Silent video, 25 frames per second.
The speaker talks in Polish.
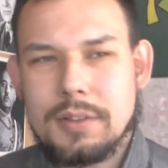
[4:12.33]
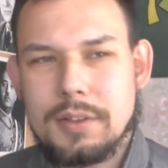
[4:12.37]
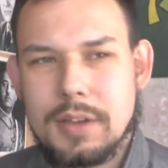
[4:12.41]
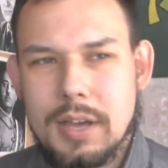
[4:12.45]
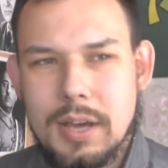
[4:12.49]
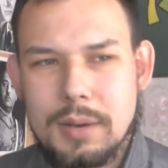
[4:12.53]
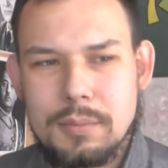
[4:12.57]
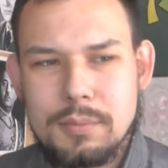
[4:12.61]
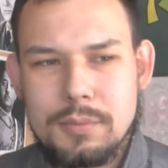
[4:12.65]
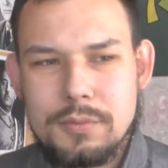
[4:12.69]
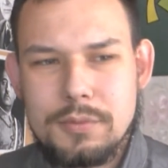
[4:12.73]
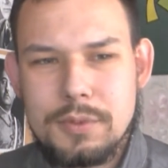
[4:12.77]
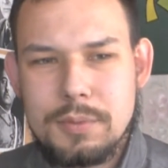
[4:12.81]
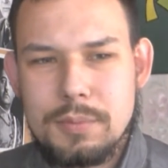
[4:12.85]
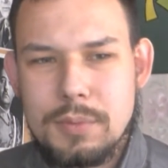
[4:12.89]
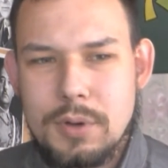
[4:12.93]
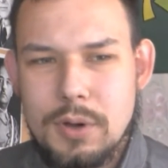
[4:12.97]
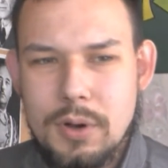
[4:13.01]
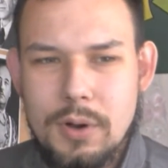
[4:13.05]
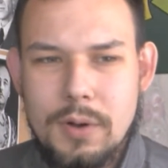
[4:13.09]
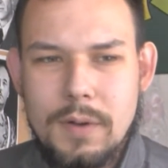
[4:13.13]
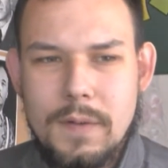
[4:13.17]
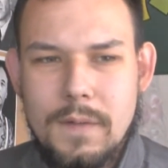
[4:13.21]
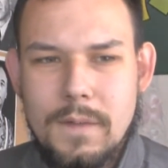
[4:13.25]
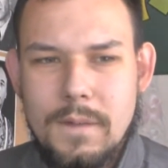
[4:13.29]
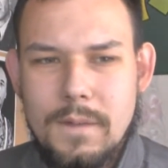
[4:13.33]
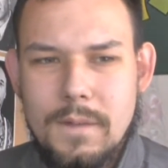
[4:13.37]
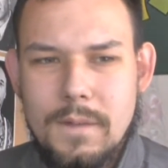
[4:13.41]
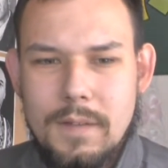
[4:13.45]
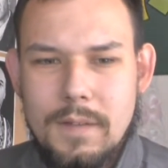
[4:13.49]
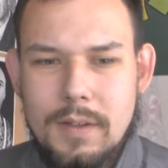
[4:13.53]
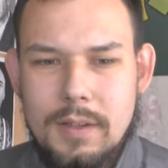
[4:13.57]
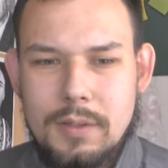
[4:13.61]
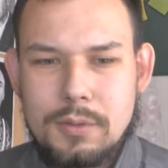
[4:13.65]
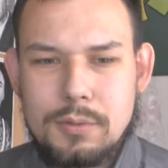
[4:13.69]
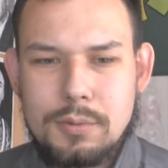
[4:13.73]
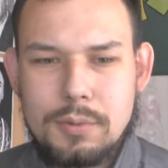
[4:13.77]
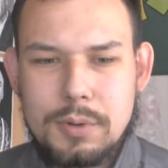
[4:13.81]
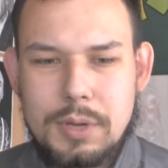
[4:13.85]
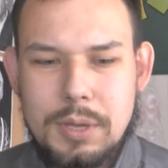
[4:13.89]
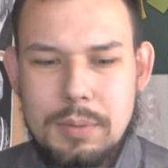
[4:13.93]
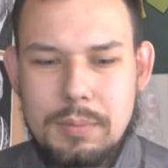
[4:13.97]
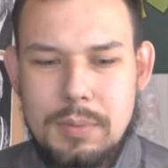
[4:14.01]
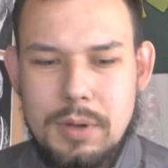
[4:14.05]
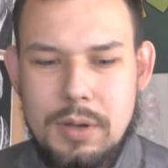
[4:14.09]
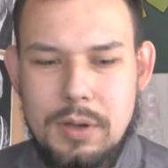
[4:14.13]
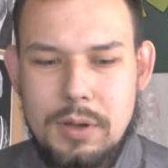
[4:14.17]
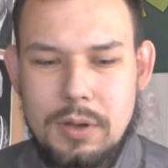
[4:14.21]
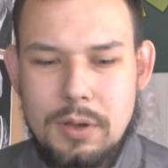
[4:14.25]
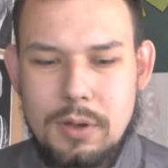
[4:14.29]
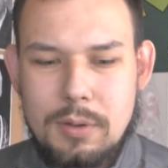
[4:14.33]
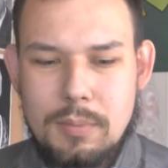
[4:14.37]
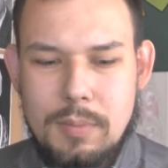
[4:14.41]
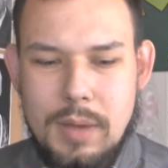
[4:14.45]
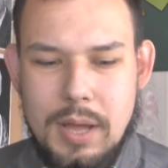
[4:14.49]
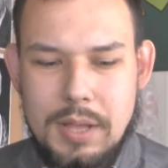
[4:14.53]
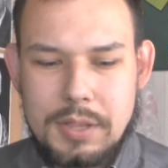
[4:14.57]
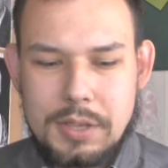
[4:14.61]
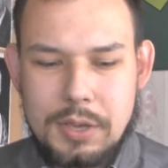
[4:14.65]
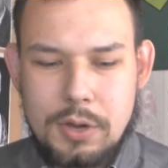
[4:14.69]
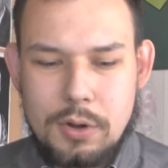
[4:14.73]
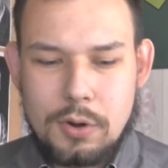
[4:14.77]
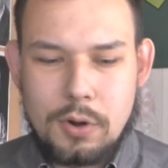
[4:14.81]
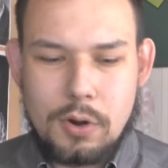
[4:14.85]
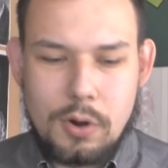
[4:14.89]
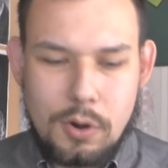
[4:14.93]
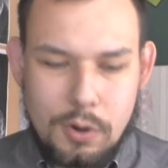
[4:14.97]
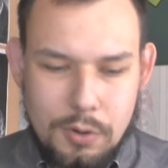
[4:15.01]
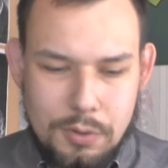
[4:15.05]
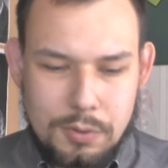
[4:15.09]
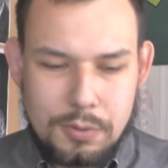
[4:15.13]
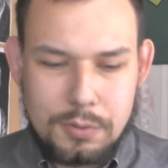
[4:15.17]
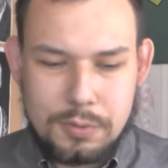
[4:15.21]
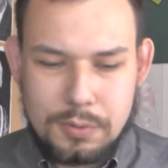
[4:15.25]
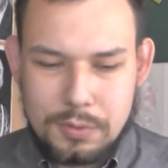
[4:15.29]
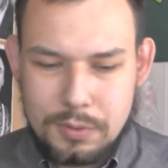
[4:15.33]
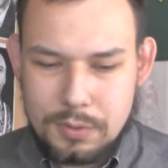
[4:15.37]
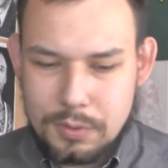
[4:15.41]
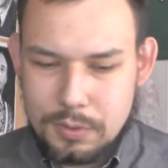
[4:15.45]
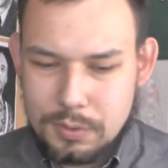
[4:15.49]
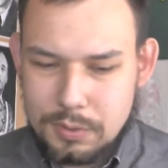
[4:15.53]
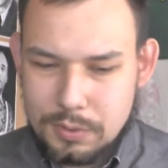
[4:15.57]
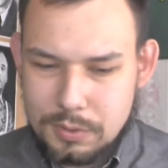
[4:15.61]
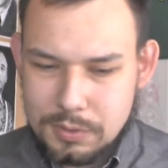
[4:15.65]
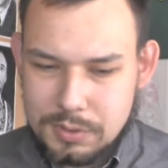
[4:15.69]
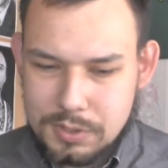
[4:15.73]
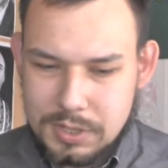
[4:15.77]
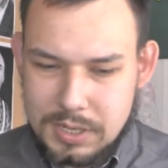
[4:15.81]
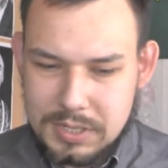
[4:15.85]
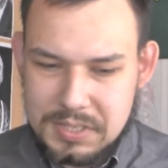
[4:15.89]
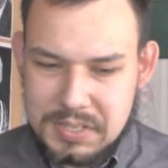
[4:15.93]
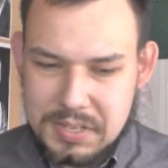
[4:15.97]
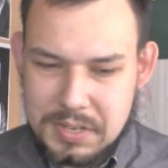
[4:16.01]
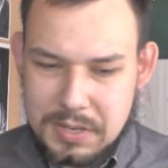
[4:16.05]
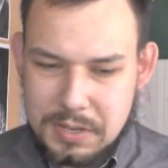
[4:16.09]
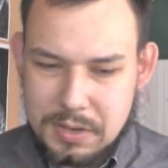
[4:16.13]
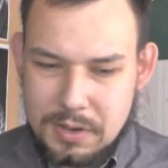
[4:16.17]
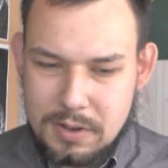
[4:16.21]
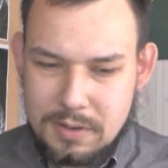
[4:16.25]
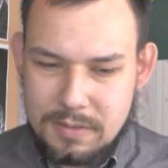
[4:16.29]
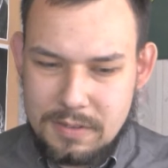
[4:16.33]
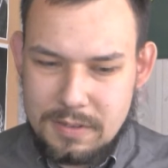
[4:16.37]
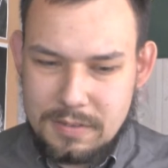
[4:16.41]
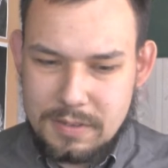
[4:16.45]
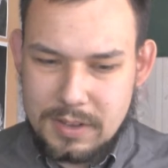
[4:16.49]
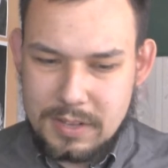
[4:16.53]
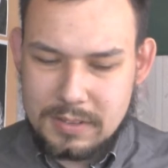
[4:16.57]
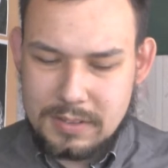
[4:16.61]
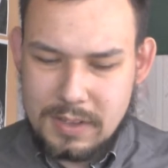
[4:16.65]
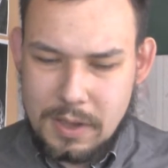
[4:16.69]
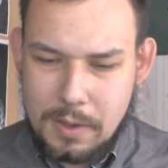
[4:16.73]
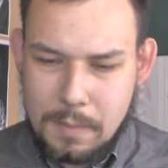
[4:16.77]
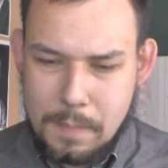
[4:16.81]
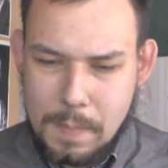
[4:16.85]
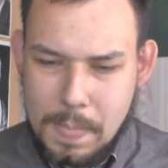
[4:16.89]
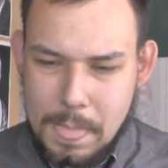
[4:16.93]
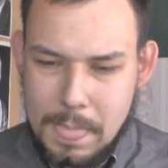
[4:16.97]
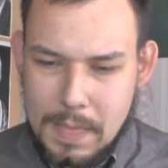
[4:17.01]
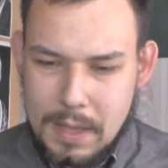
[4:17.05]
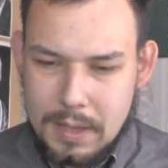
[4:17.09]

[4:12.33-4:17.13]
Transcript: No jak mówimy o długim romanie o koniu, no to czasy ligowe wracają.